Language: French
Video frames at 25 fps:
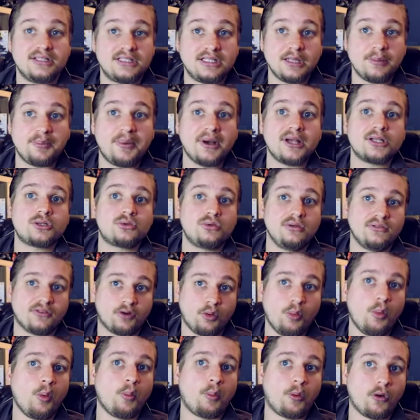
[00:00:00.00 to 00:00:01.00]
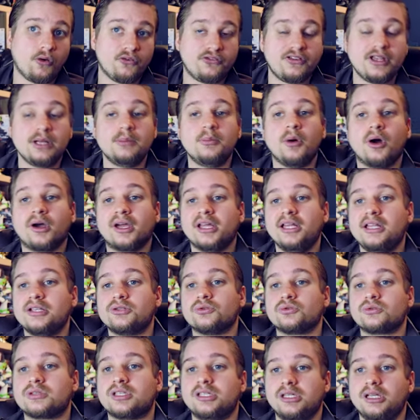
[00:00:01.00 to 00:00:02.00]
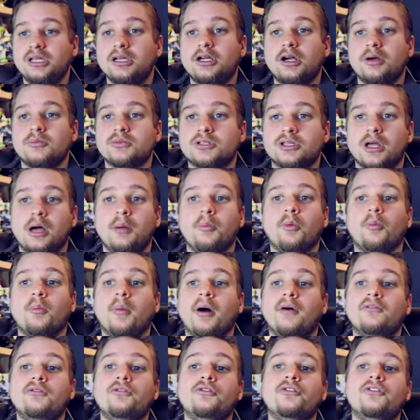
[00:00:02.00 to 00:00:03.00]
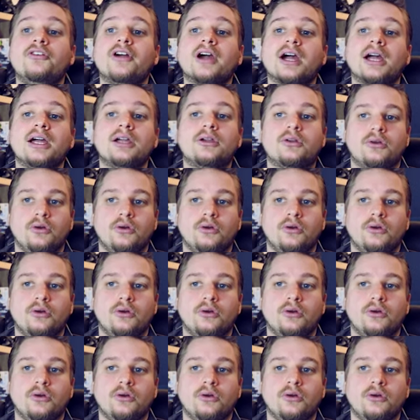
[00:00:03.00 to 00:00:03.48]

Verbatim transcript: N'hésitez pas à suivre mon profil Morgan et son ciné, comme ça, bon bah vous verrez